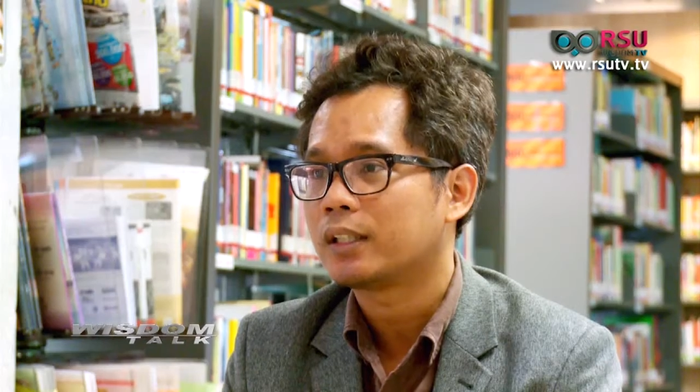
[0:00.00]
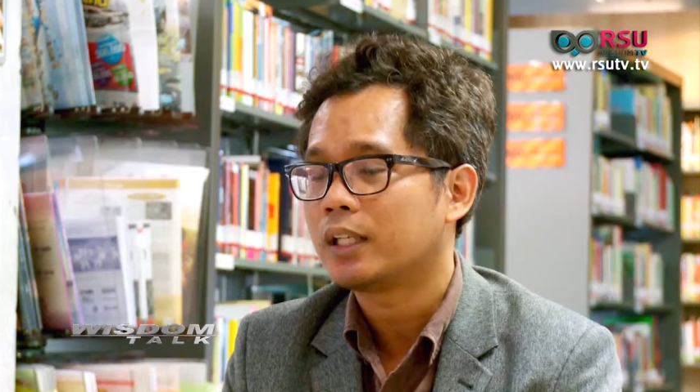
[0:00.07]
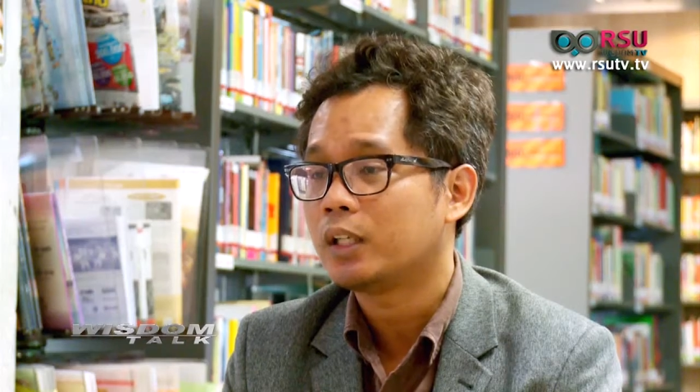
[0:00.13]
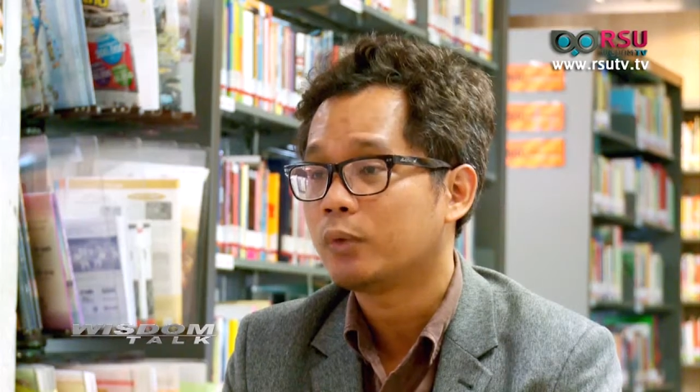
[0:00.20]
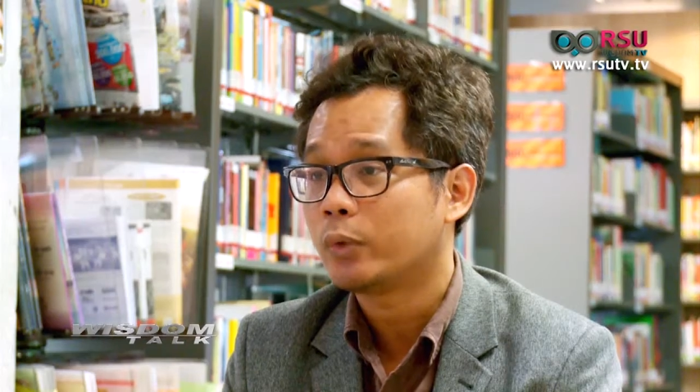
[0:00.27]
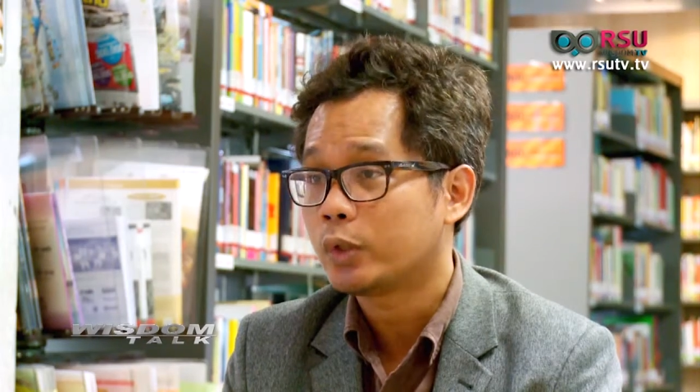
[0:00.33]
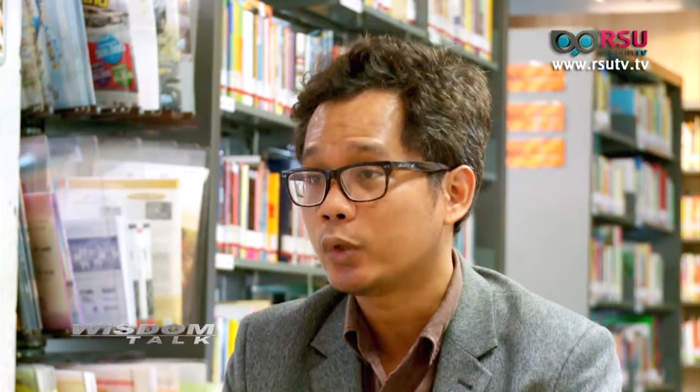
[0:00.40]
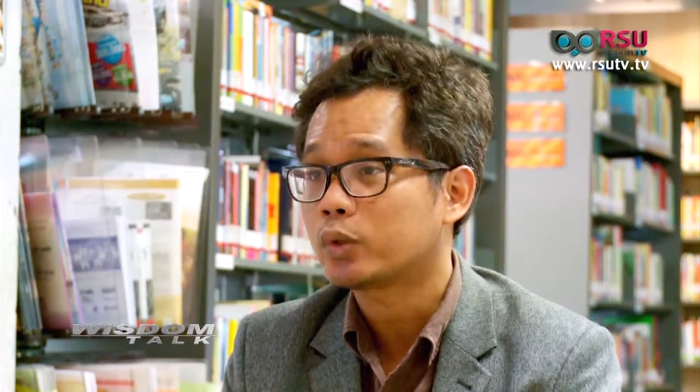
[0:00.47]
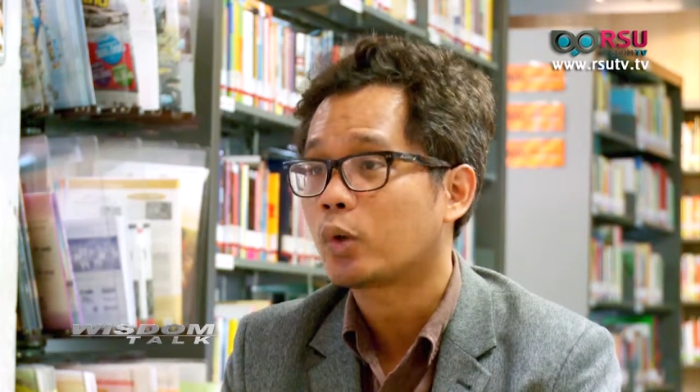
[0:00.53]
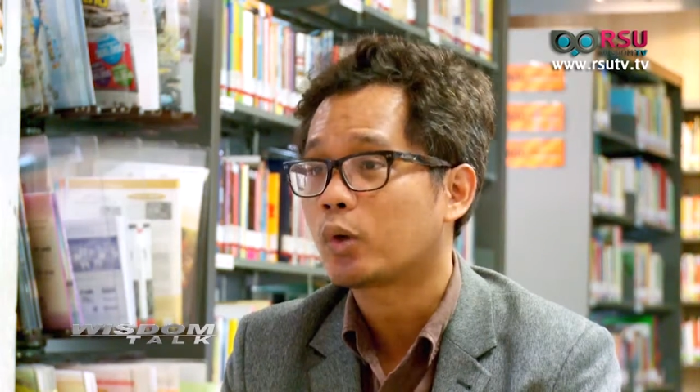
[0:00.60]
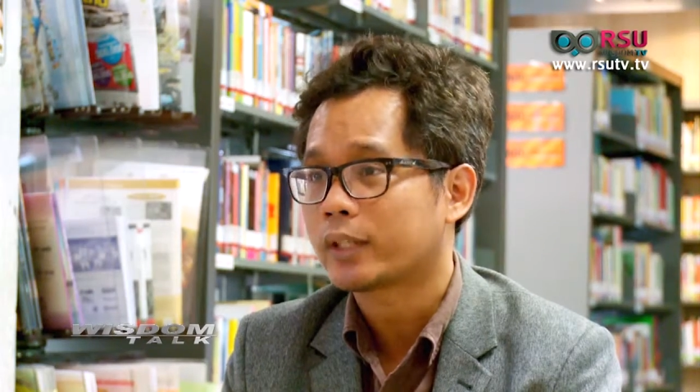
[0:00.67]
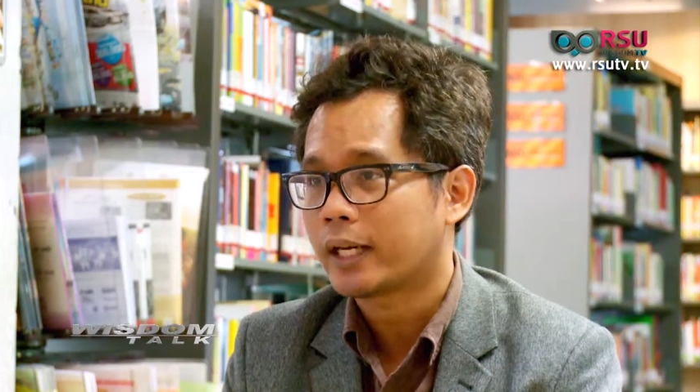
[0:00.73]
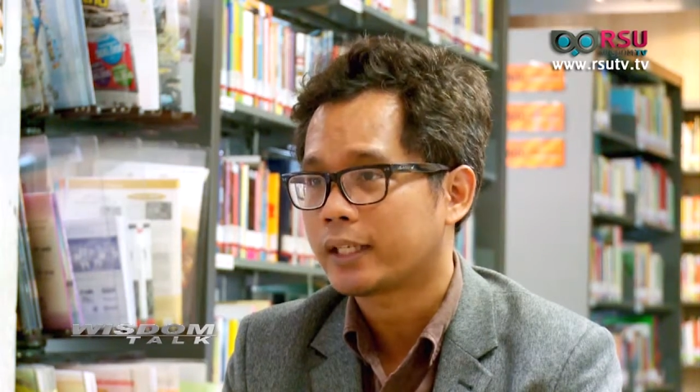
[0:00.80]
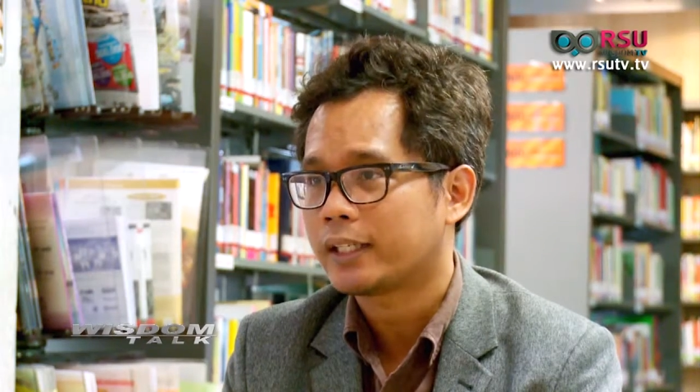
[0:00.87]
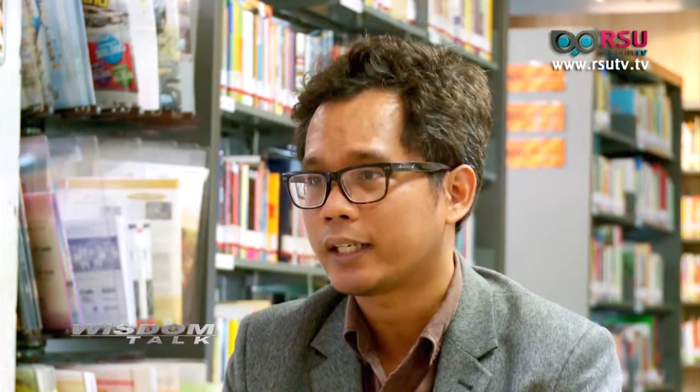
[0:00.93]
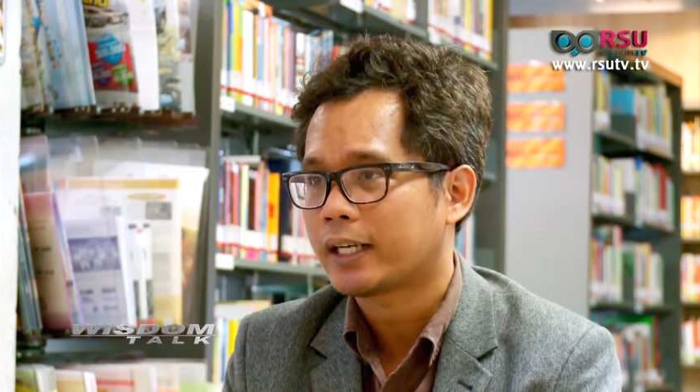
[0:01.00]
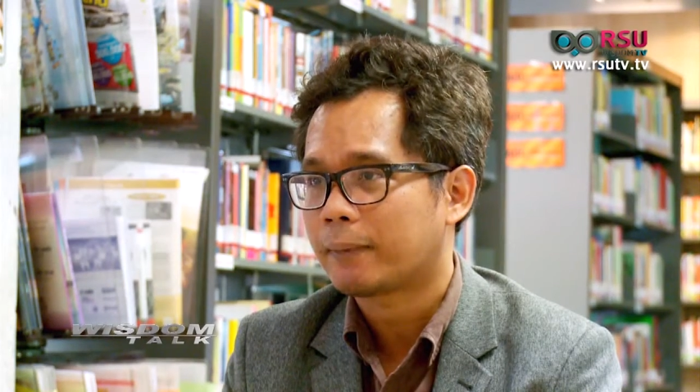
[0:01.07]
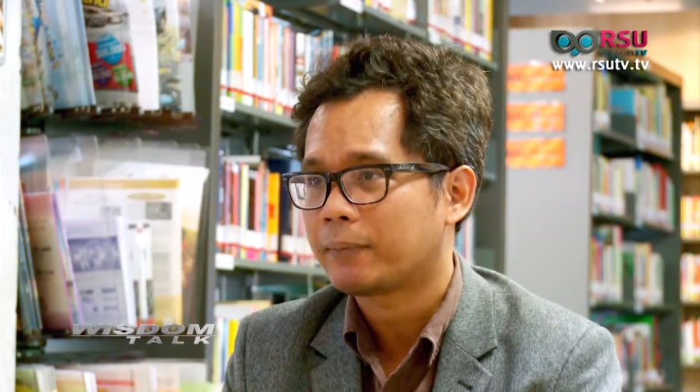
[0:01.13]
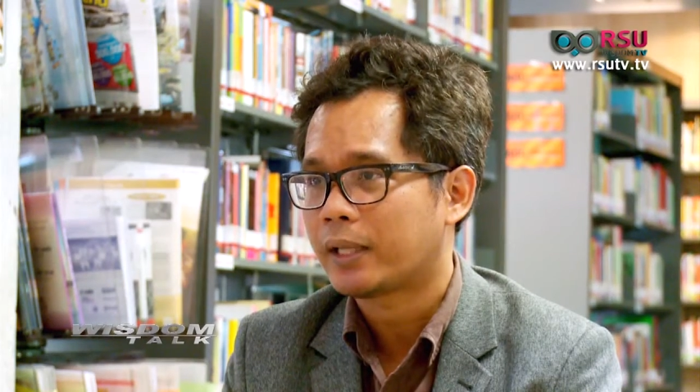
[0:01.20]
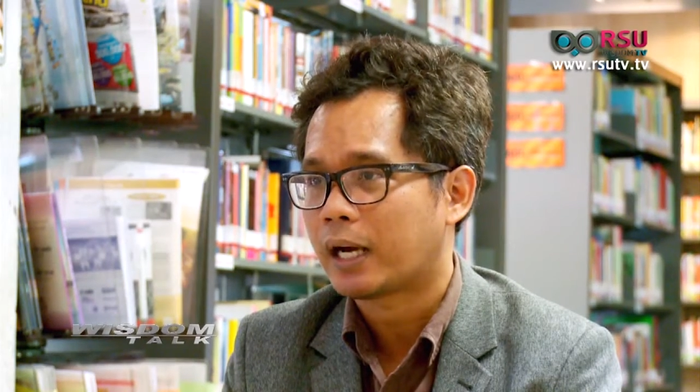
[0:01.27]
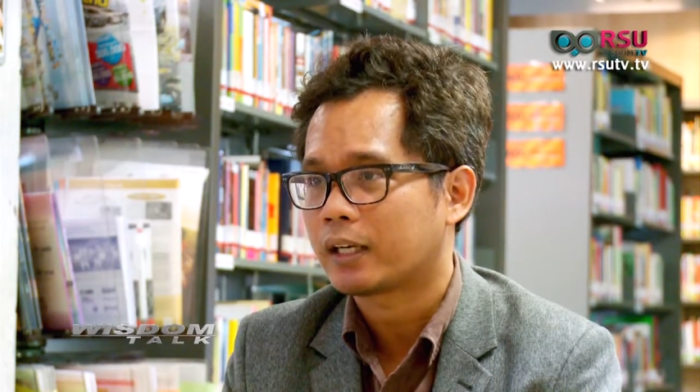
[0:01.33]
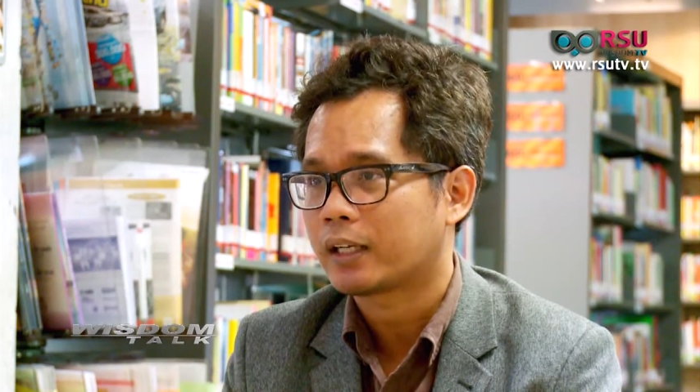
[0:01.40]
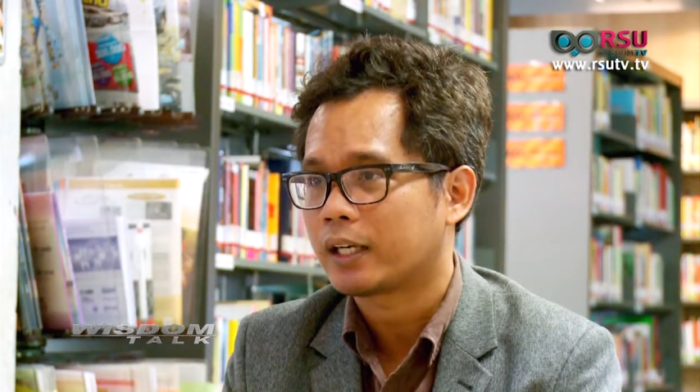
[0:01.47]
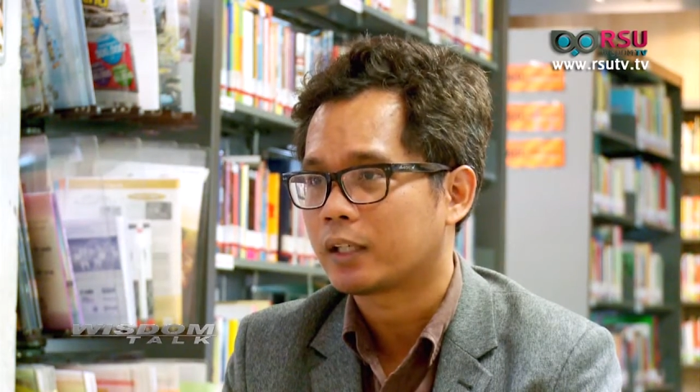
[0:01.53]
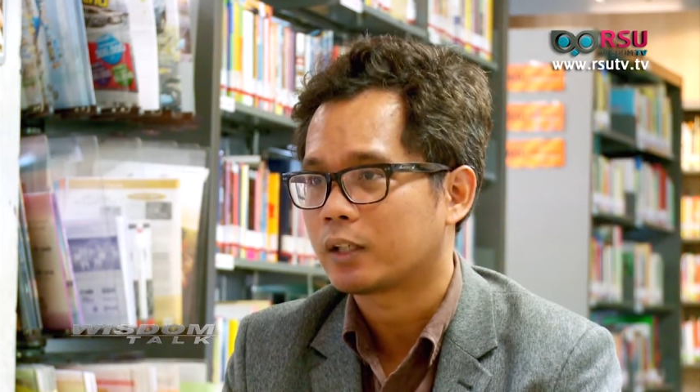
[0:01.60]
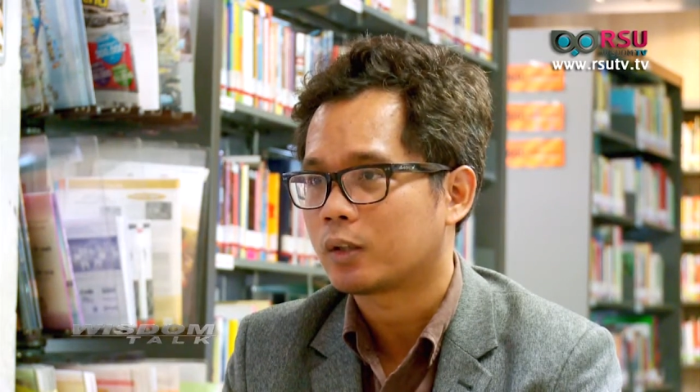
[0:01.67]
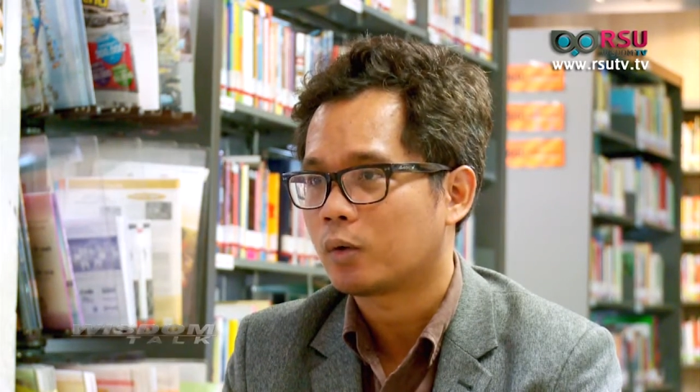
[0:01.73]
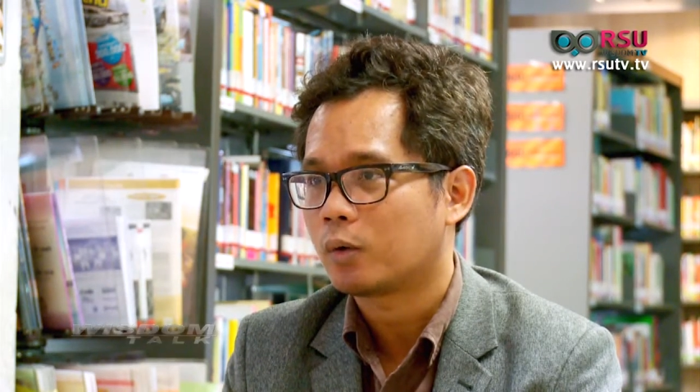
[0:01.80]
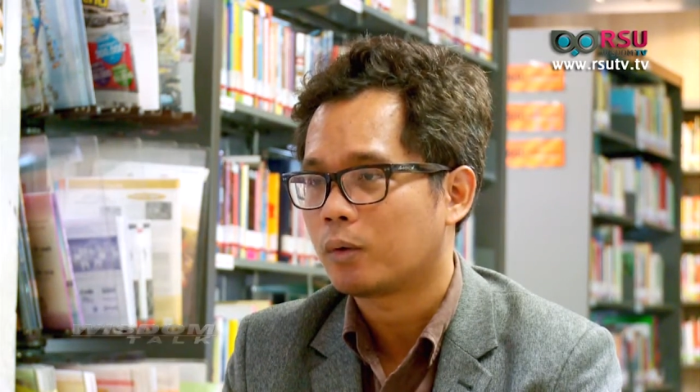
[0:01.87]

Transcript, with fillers: คลื่นวิทยุโทรทัศน์เนี่ยครับอย่างเกิด